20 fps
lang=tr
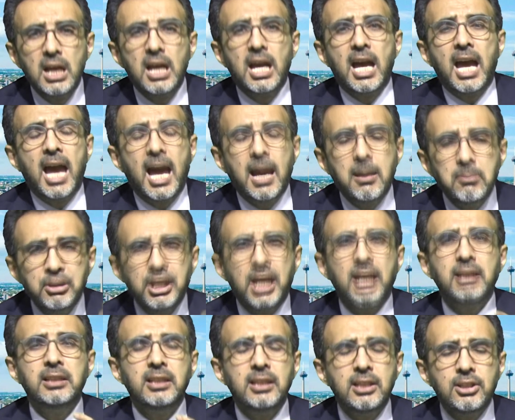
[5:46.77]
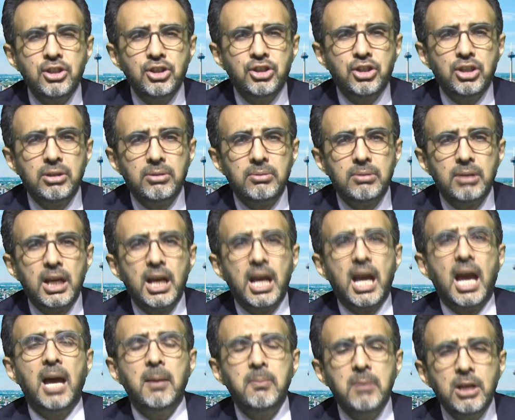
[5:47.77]
hem kendiniz için,
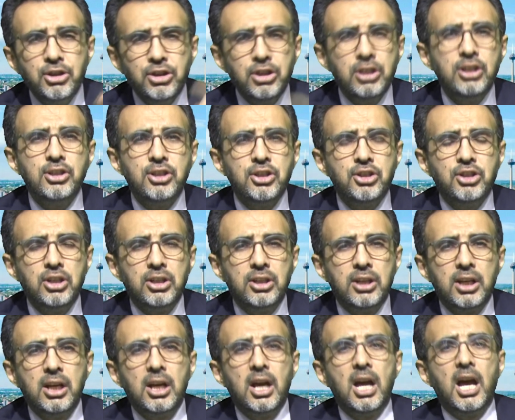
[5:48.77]
hem eşiniz için,